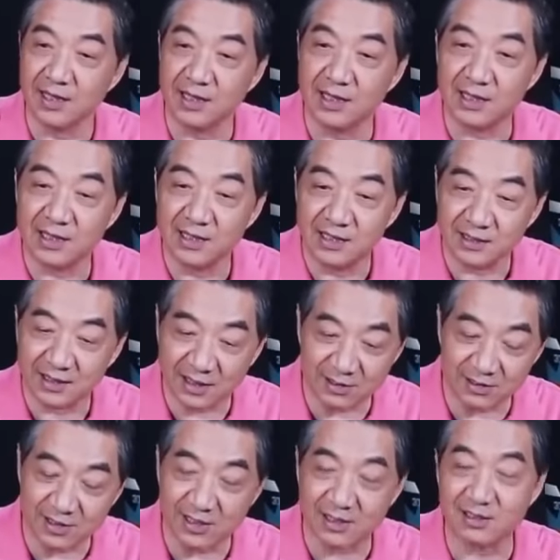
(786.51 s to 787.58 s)
哎，它
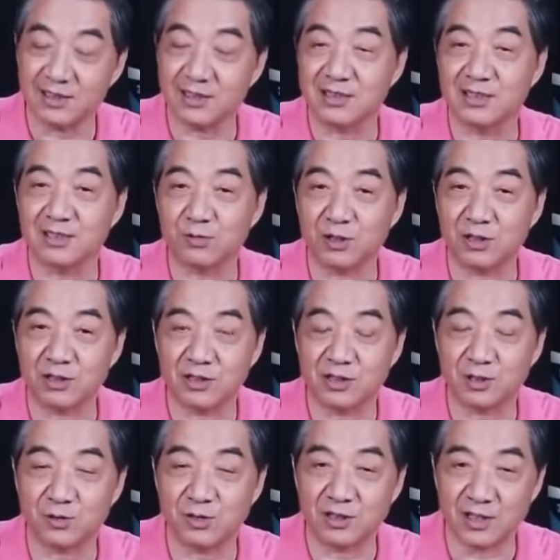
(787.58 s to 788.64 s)
就像一个集装
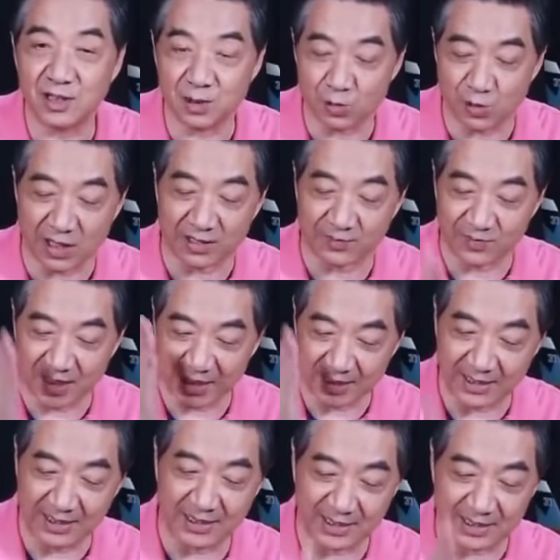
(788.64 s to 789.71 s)
集装箱船，
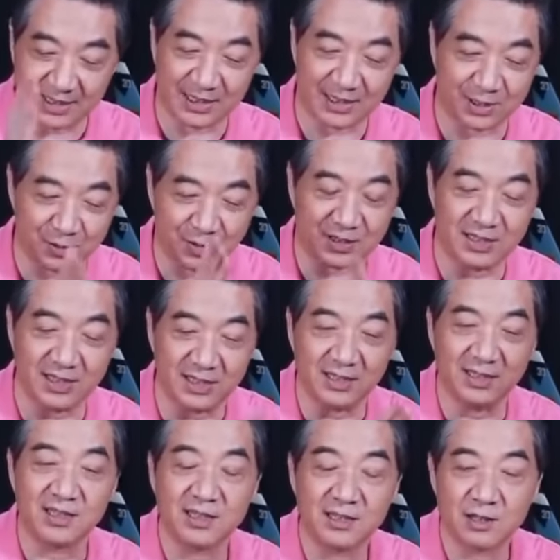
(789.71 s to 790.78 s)
一个一个集装箱，